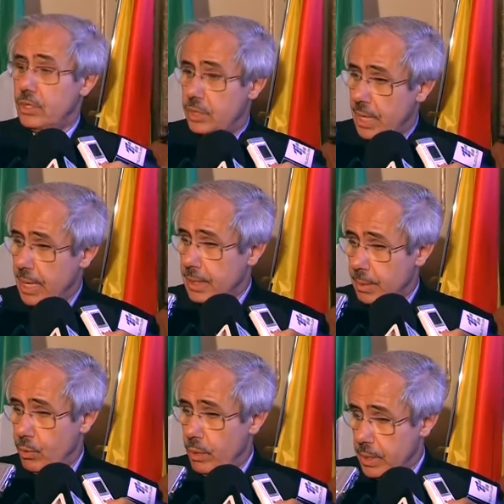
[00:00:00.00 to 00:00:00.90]
scelta
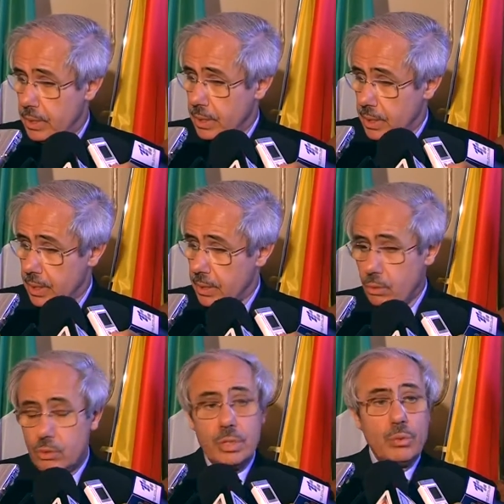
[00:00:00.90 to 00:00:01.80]
politica,
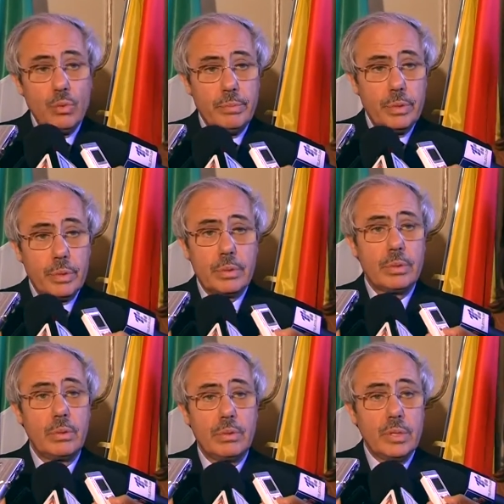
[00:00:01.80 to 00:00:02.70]
non c'è dubbio,
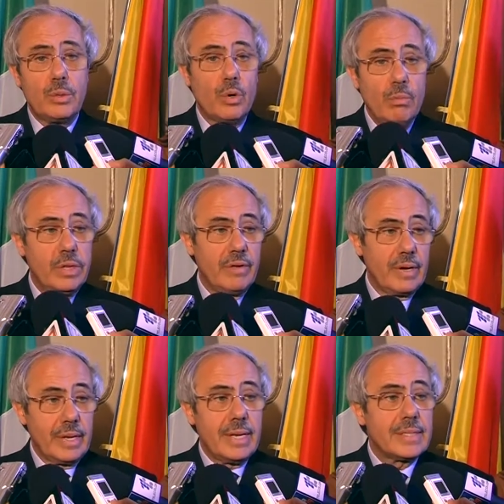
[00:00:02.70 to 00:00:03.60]
l'ho detto con molta
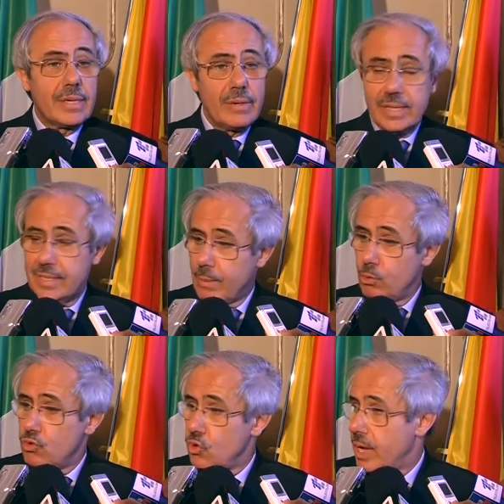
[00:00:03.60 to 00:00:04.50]
franchezza, non è che
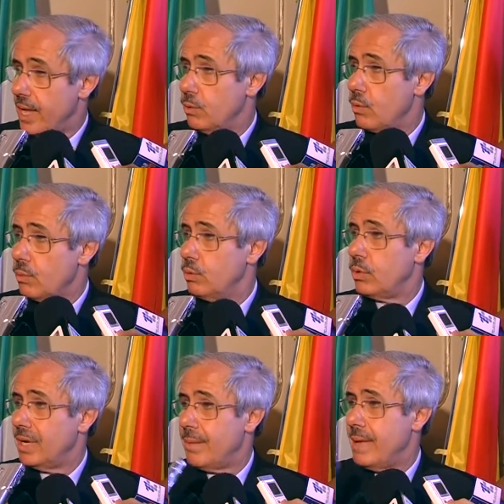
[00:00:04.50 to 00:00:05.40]
stiamo giocando, qualcuno
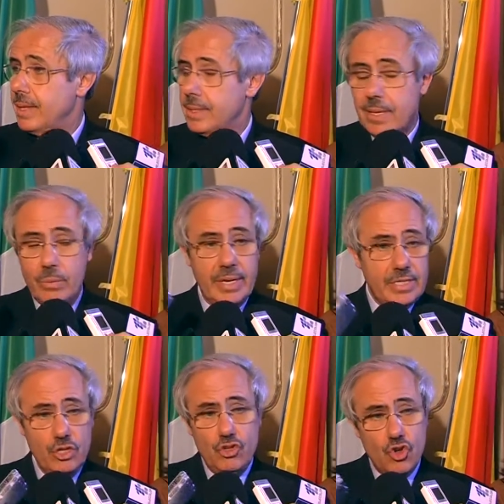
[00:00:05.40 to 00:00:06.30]
lamenta che qua
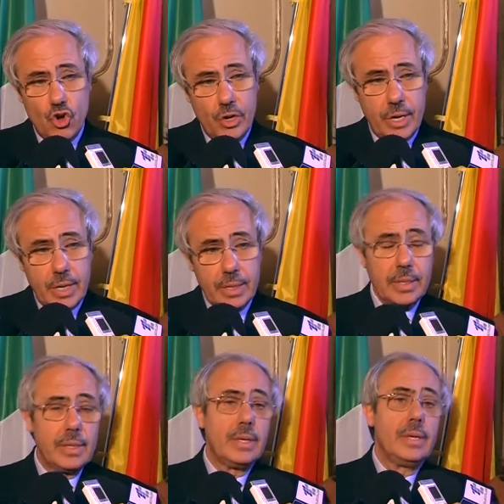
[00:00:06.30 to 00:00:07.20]
si gioca. Si
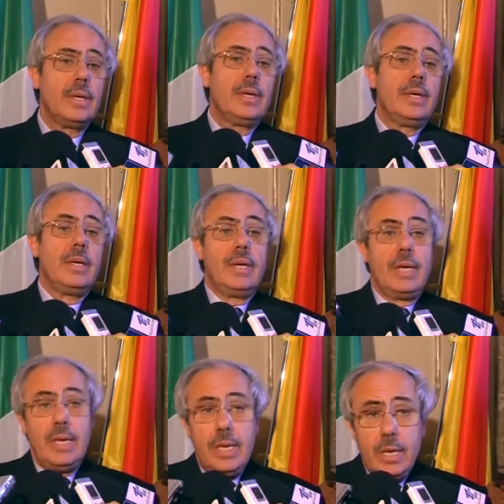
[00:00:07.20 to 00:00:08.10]
mette comunque in autunno.
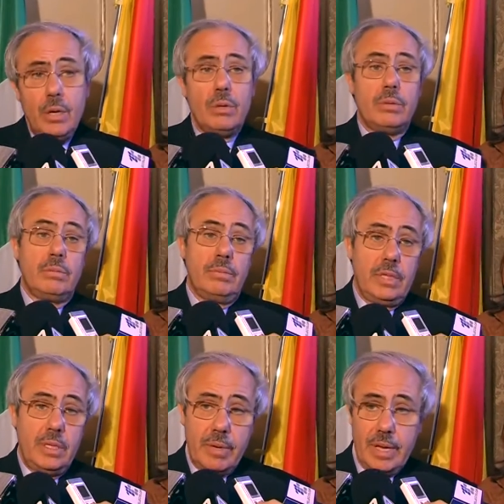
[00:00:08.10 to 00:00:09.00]
Io io mi
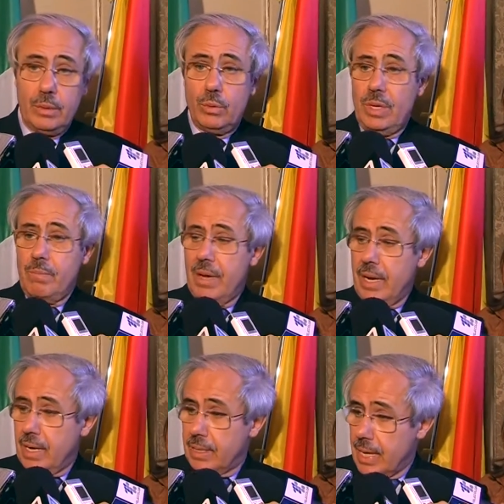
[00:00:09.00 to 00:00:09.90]
dimetto in
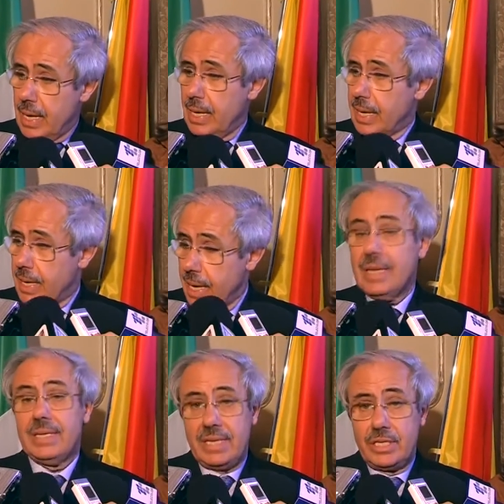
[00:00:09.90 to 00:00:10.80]
maniera tale che,
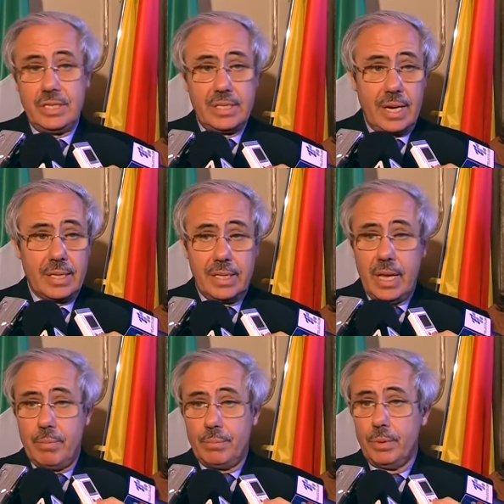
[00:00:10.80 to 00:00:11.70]
se ci sarà
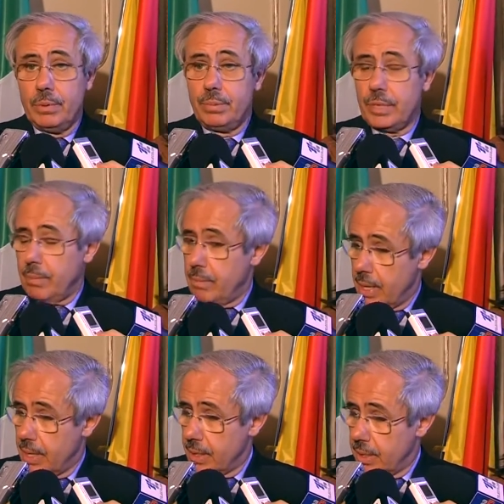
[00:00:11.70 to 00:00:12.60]
tempo, potrebbe
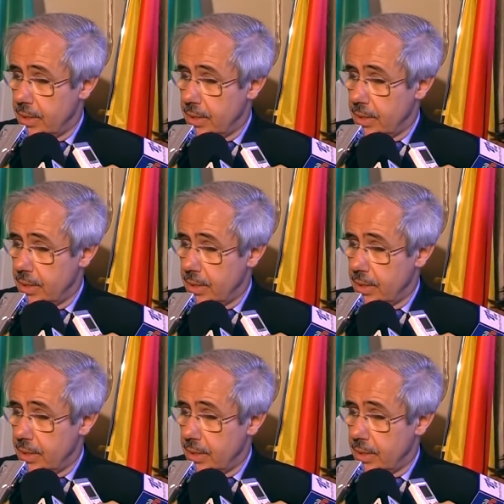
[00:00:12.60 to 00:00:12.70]
anche